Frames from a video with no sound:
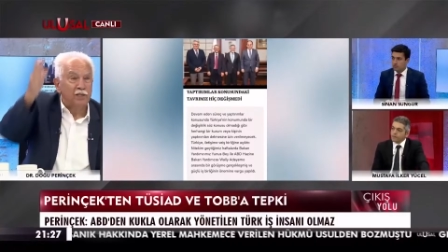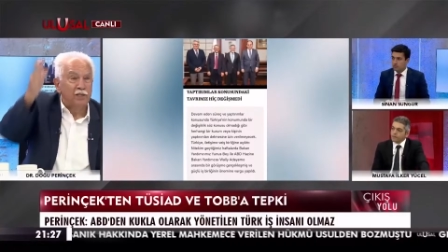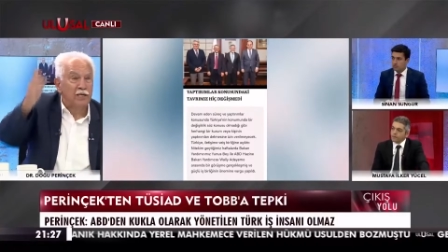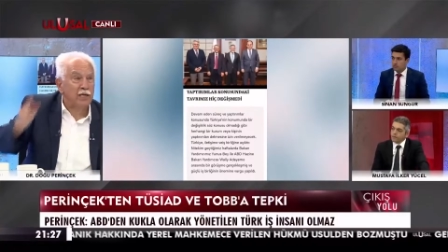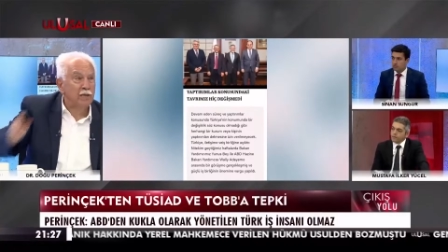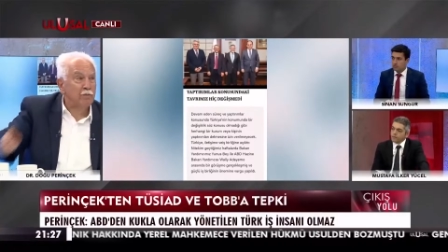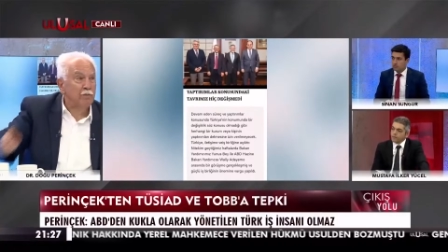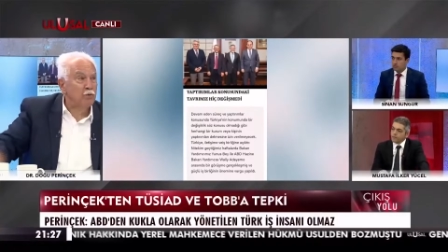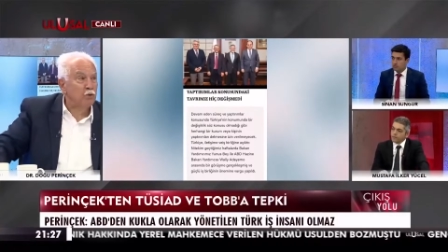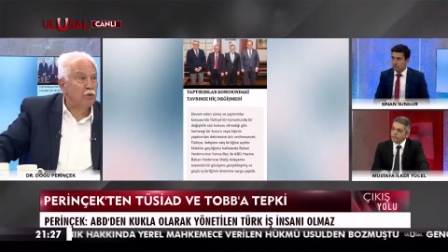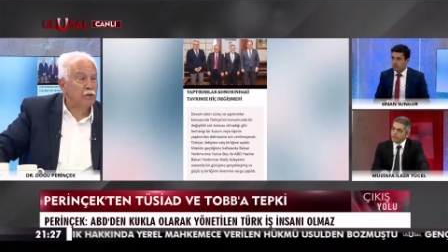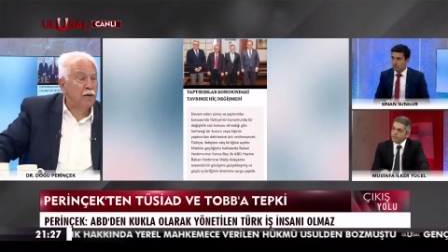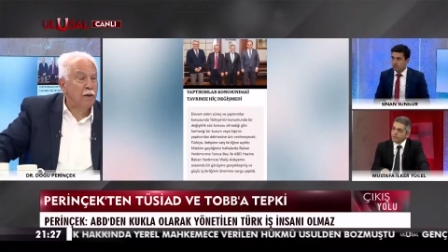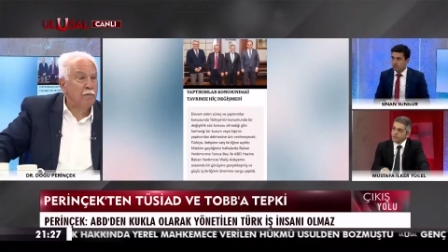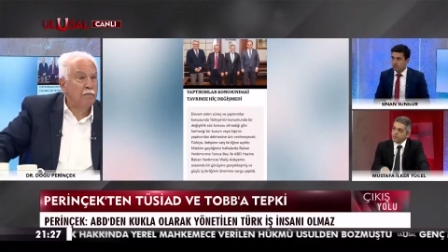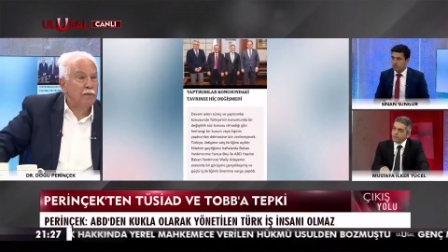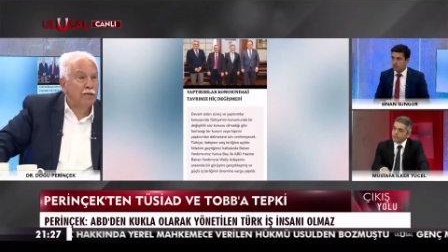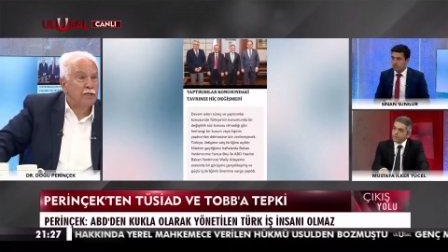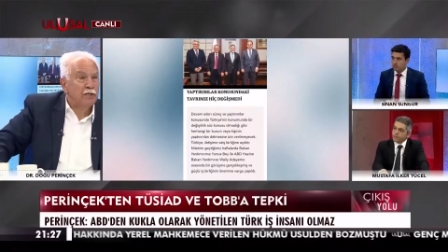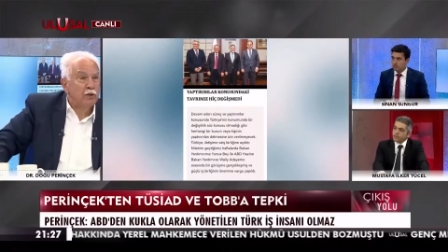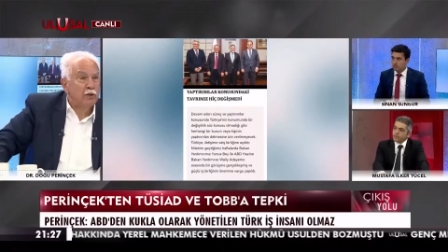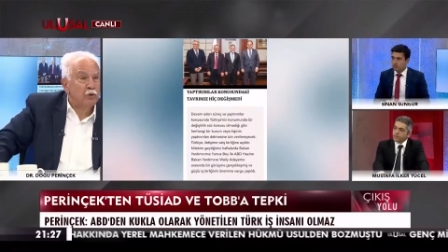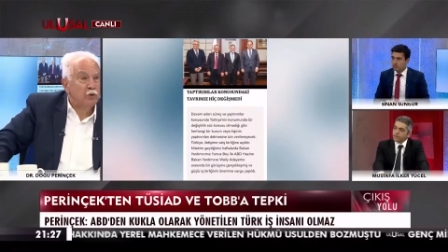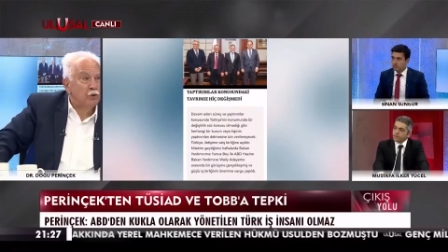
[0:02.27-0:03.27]
sana buradan
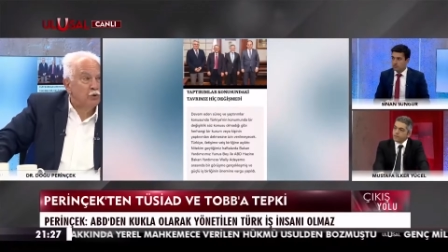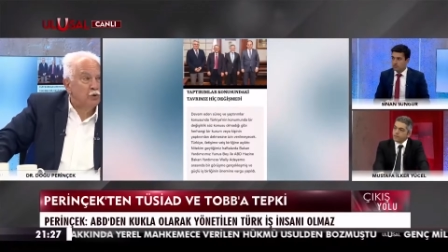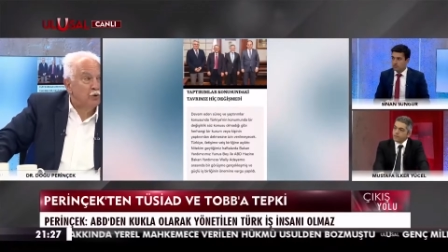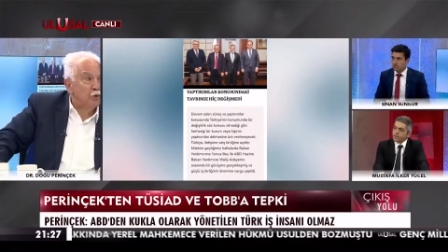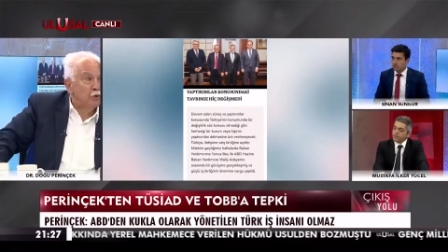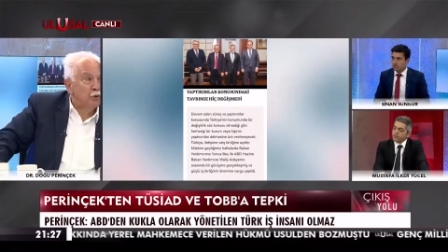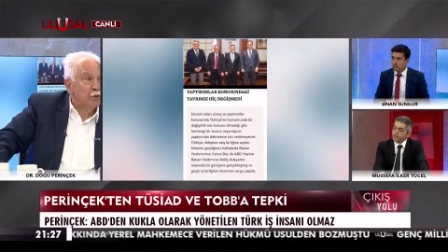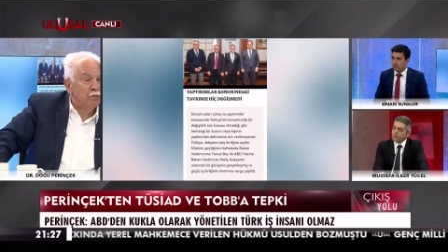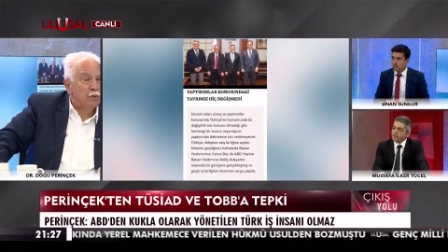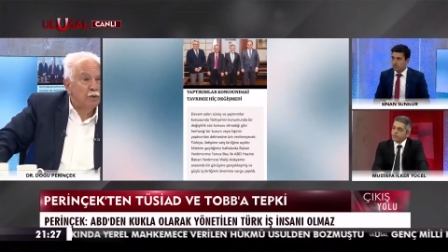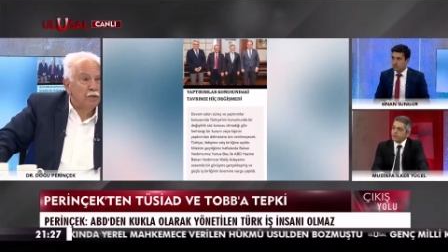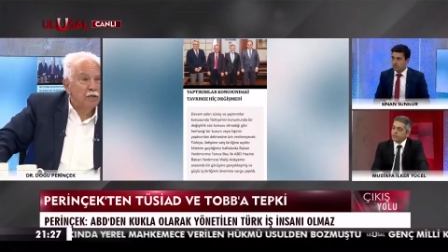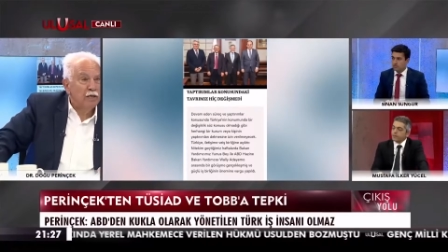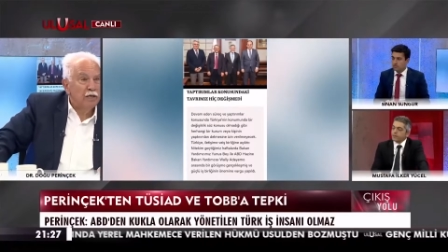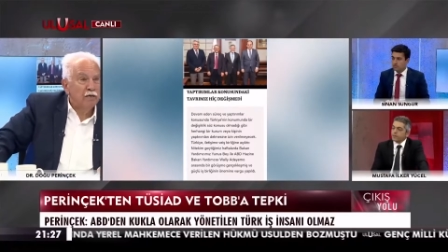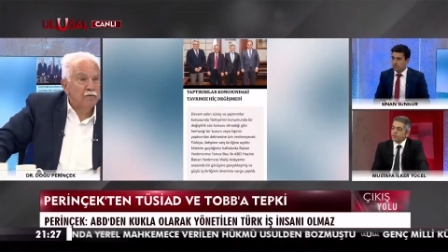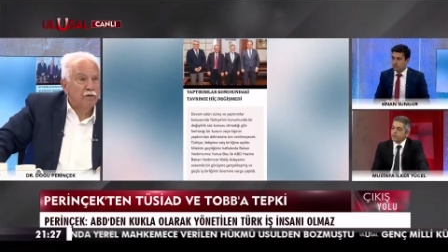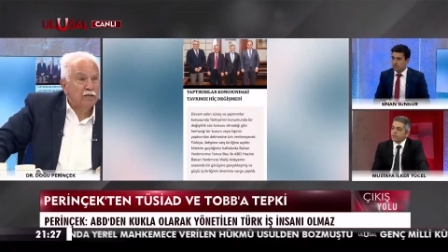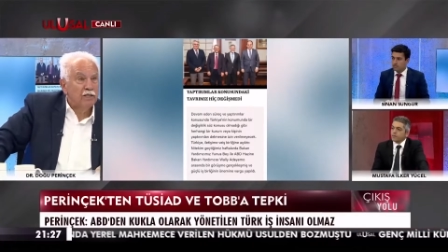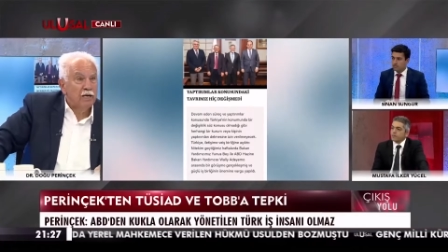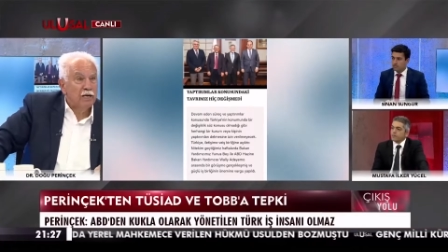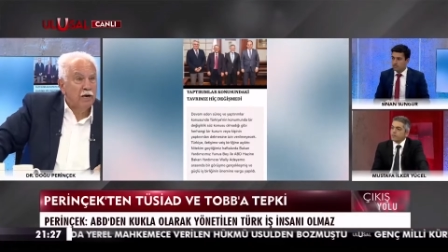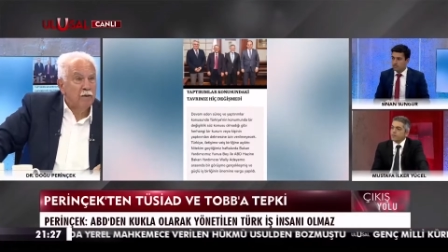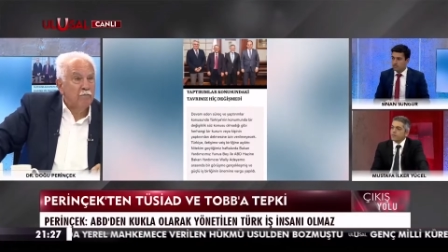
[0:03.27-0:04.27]
meydan okuyorum.
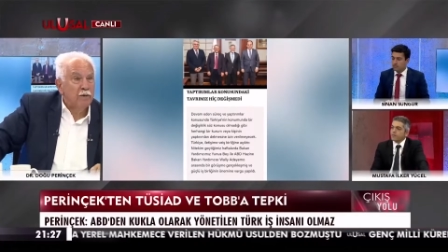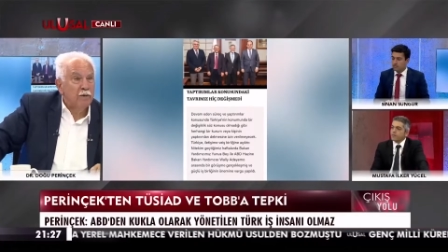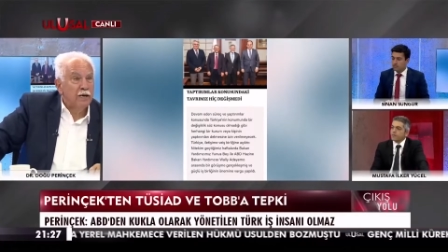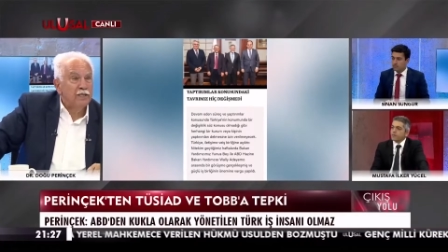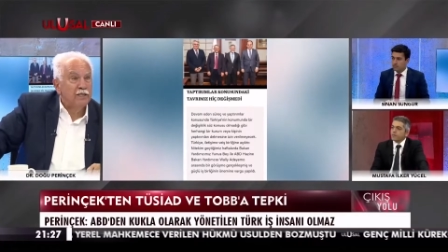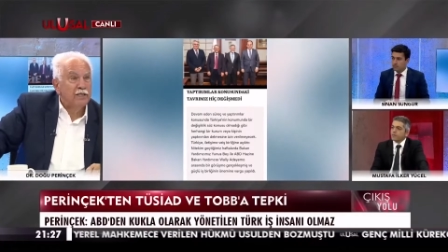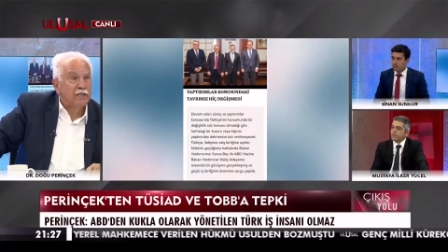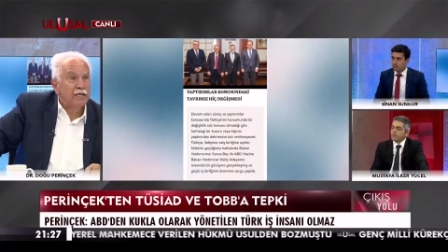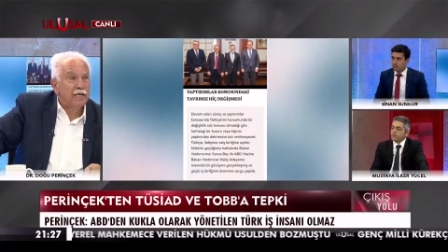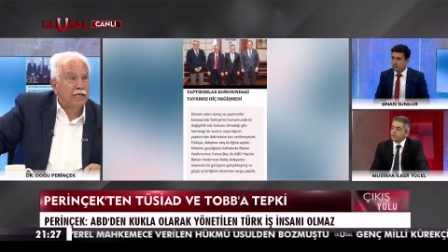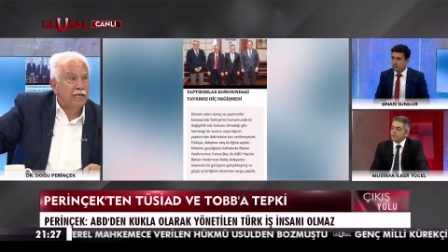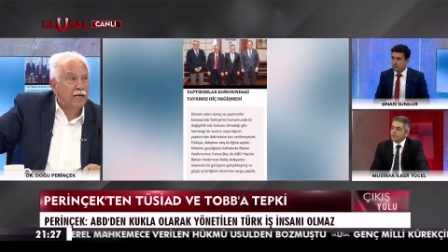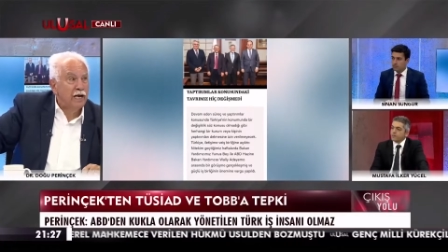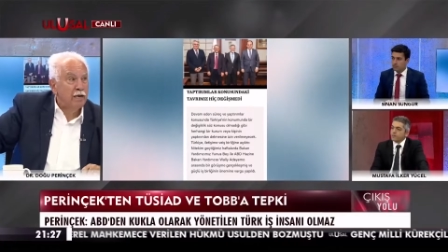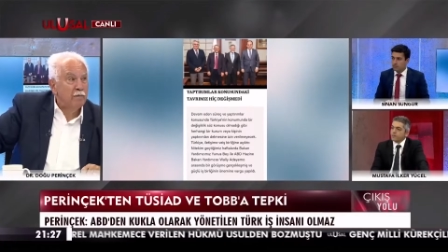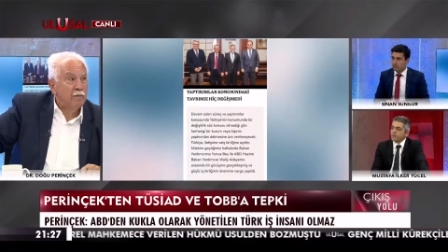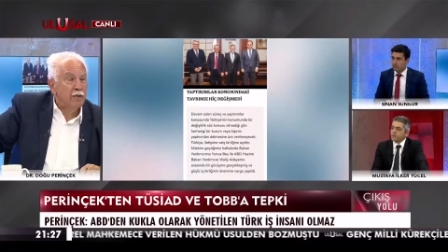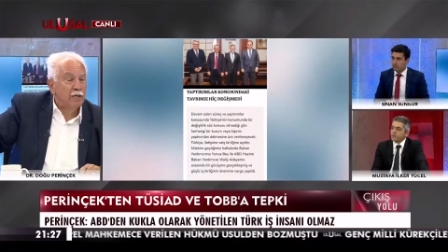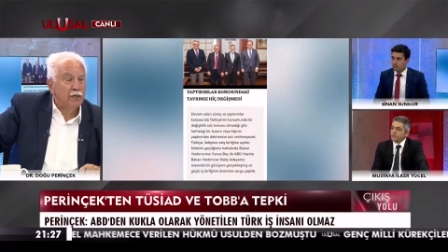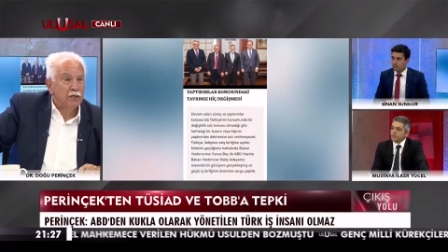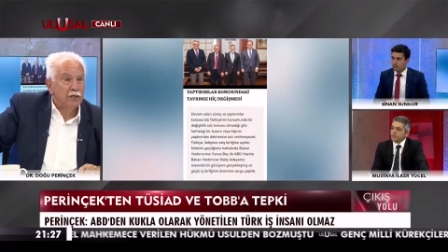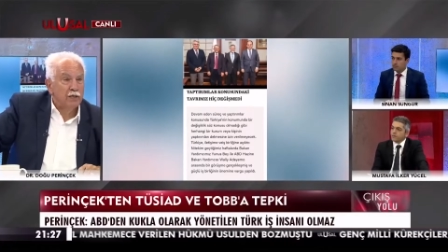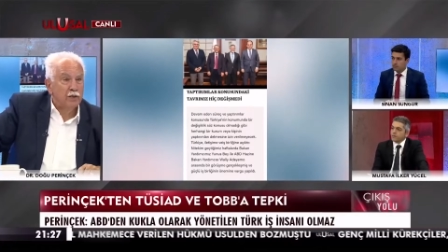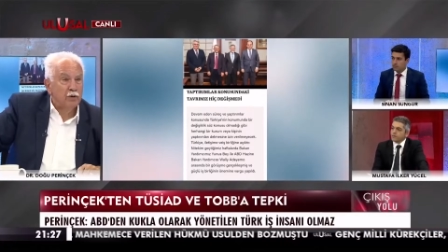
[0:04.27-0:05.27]
Vatan Partisi Genel
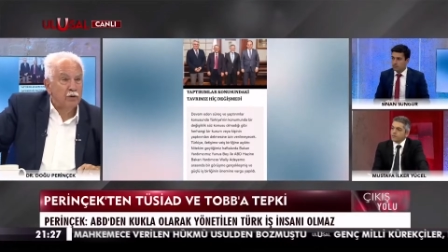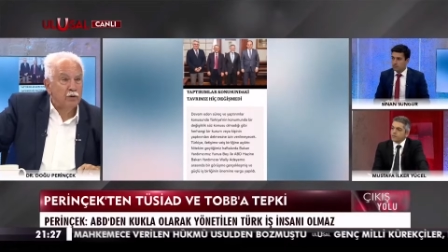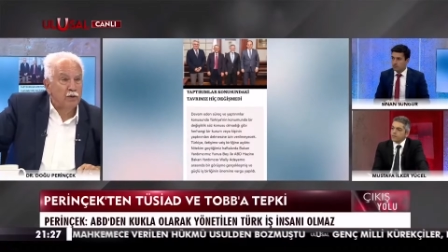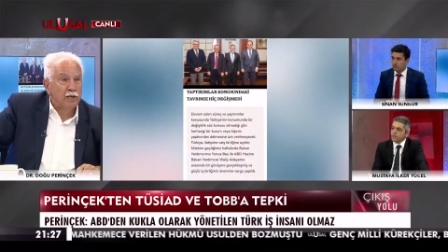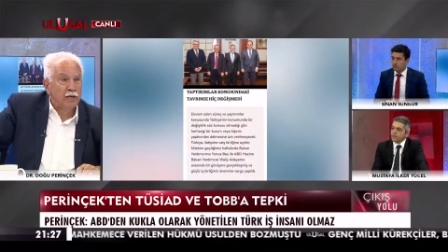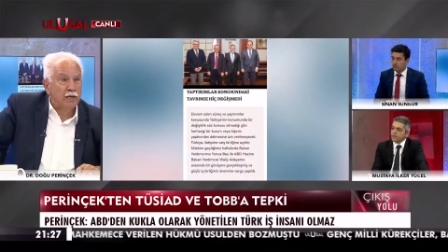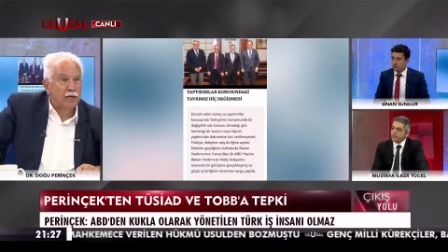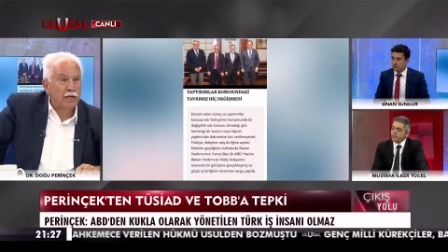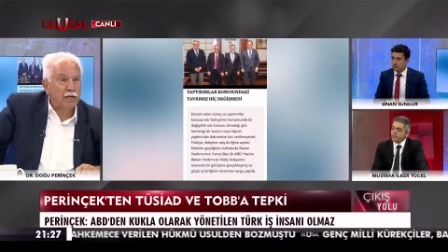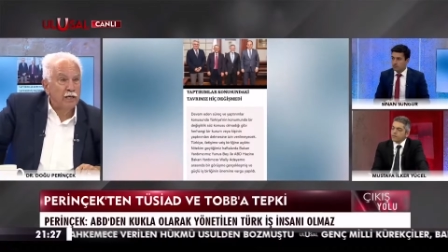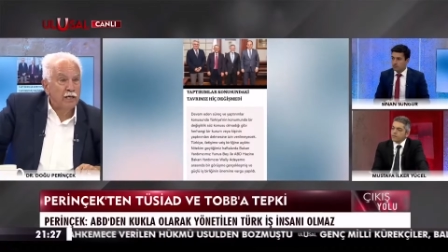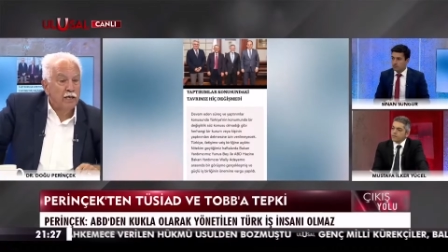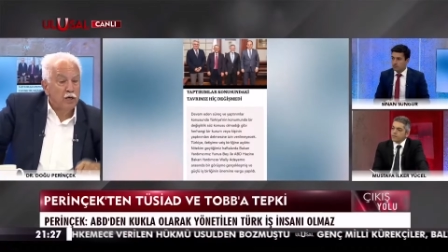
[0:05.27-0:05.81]
Başkanı olarak.